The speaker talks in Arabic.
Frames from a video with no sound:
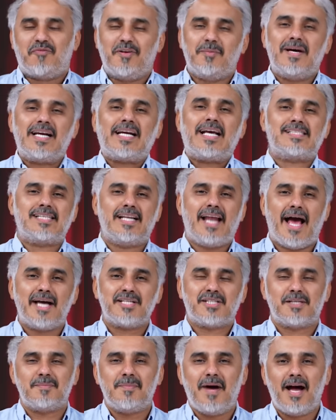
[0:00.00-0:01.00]
في المركز
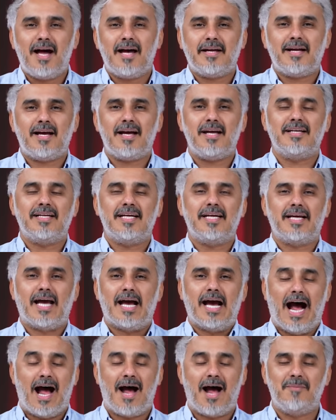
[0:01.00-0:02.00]
العاشر معانا
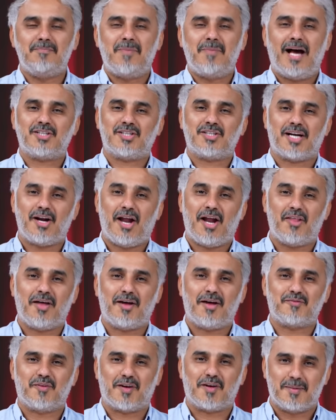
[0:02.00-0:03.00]
لأهم عشر
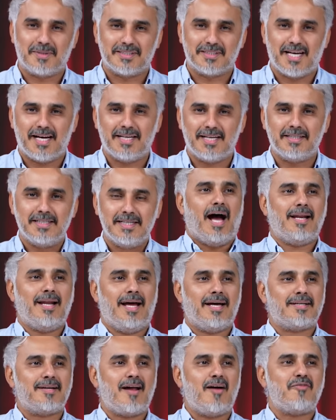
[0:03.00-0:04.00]
لحظات في رمضان
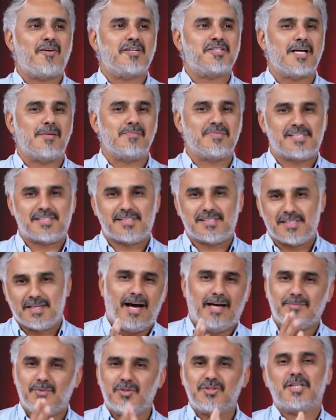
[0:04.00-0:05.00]
العرافة شمس
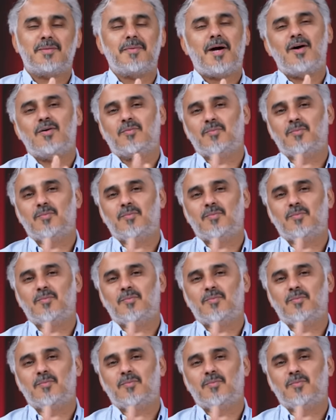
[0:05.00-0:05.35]
المطربة أو